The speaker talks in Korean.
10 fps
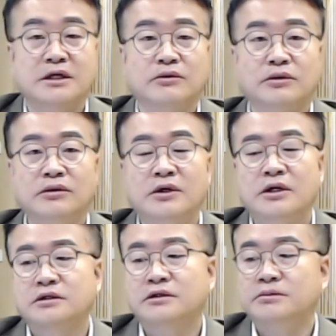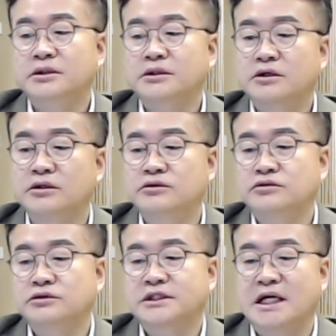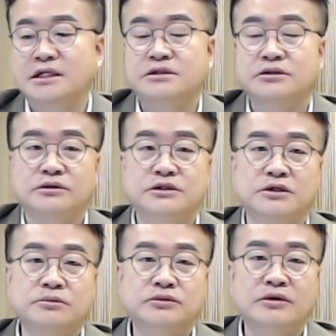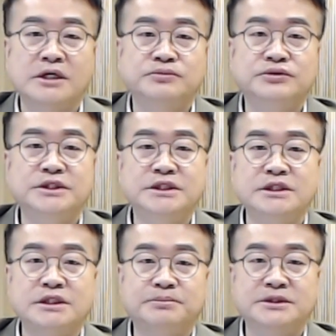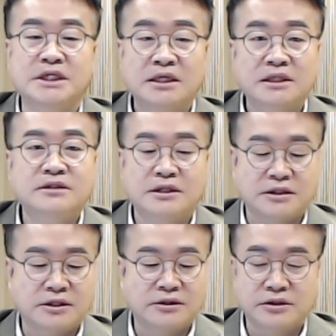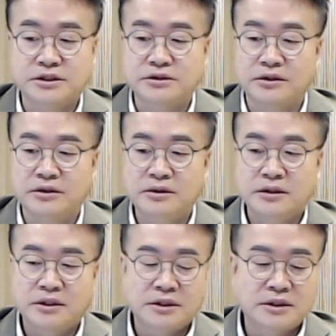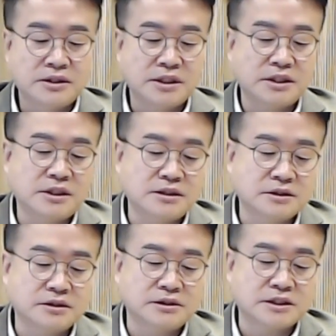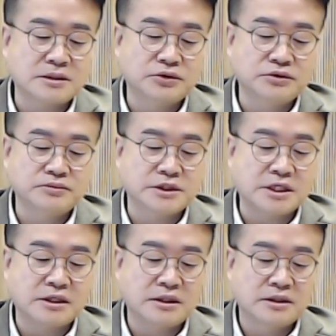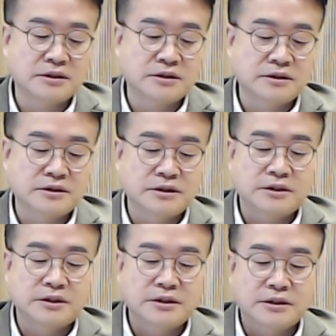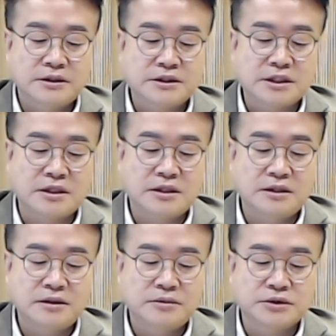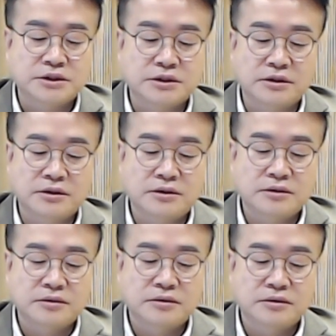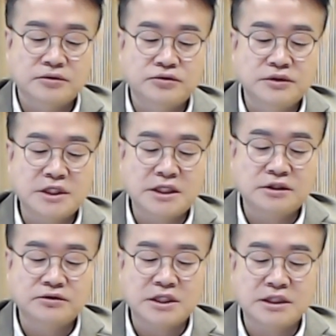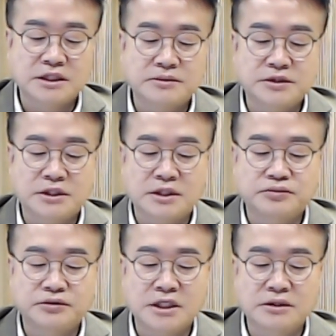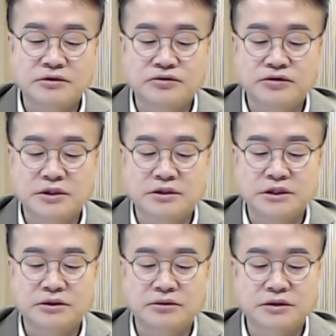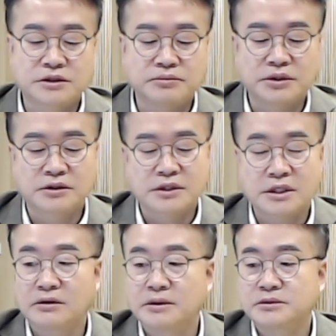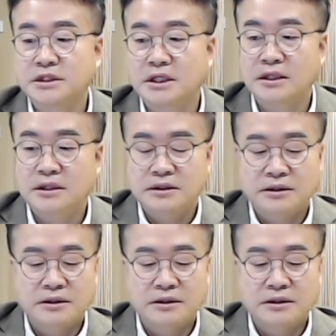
되고 그러면 결국은 장기적으로는 정부와의 불신이 싹이 트게 되는 것이죠. 근데 얘네는 그걸 잘 모릅니다. 자 보시죠. 군산에 투자한 김씨가 분양권 수익을 1억 5천 벌었다고 합니다.